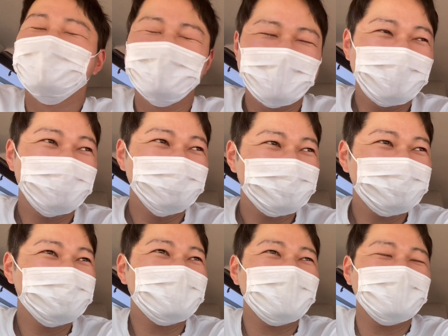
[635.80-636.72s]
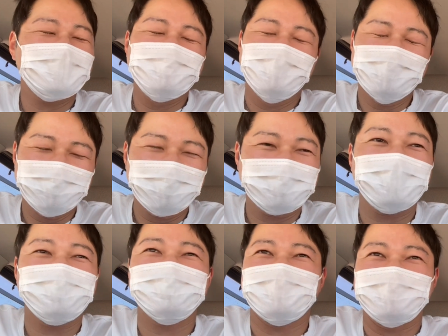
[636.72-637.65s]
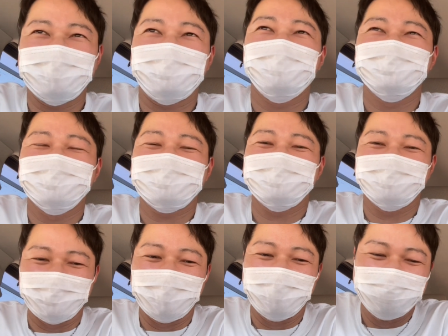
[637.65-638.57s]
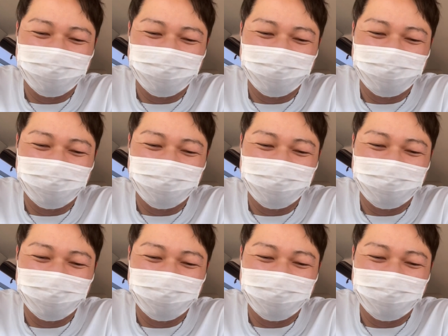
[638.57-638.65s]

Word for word: もうね、途中からね、めんどくさくなって購入するのも